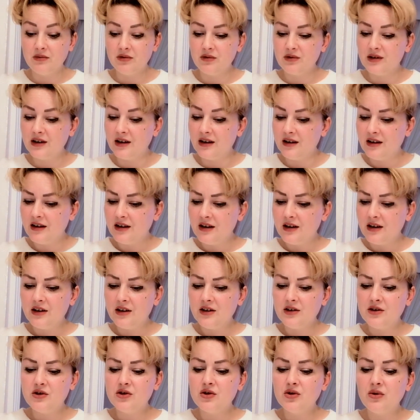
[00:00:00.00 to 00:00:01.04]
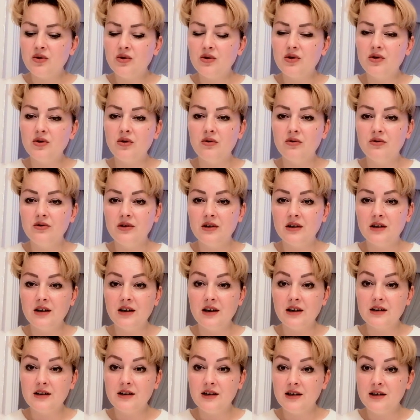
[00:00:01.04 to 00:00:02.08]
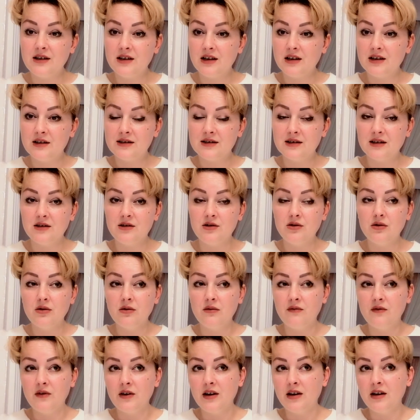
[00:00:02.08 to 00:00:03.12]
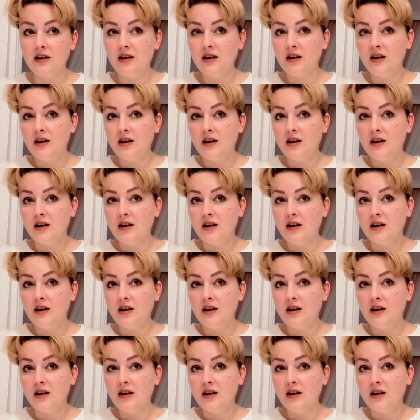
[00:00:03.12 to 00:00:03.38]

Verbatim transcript: Burada çok yoğun gardenya hissediyorum ve